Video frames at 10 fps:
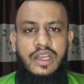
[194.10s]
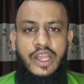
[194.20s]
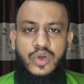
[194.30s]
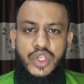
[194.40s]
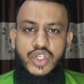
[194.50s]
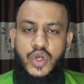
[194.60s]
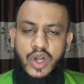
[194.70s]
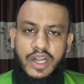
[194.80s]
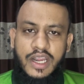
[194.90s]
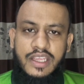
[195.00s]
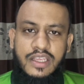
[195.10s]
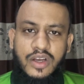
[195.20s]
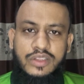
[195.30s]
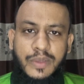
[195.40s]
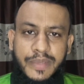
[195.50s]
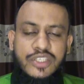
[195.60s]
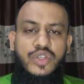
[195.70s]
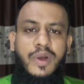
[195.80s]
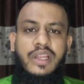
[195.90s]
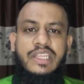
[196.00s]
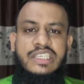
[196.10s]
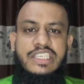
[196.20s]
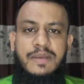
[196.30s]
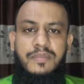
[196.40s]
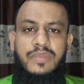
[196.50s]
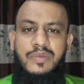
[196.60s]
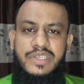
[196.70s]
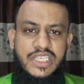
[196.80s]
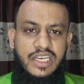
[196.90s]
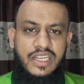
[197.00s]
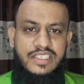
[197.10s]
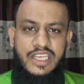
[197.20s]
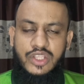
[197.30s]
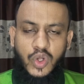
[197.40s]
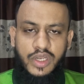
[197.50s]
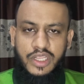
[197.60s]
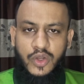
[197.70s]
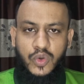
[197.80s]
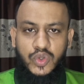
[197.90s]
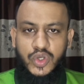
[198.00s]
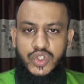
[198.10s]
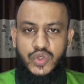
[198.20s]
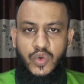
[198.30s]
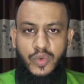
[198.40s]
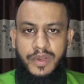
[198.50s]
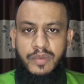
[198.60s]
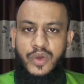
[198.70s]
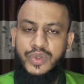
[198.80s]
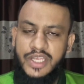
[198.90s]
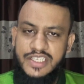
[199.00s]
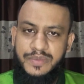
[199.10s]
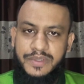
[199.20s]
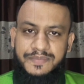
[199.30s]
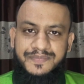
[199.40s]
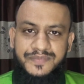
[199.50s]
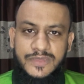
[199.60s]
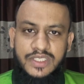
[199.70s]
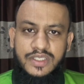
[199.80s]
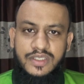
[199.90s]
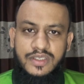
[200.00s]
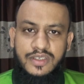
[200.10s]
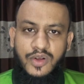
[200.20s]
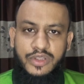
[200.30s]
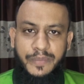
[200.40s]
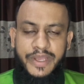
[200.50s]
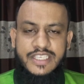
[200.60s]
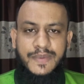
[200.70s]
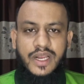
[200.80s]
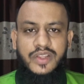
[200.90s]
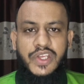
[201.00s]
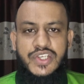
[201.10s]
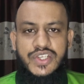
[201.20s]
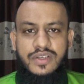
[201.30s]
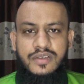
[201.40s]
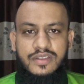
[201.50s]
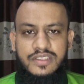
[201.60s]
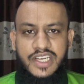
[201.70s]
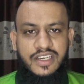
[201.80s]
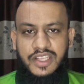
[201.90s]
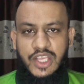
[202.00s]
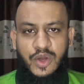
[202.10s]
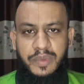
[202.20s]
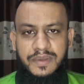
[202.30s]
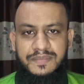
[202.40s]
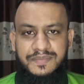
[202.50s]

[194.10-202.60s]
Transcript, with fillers: এখন কিছু করার নাই অল দ্য বেস্ট বাংলাদেশ টিম আমি চাই না যে এই দল নিয়ে কত কিছু করবে বা কোথায় যাবে অল দ্য বেস্ট বাংলাদেশ জানি না কি হবে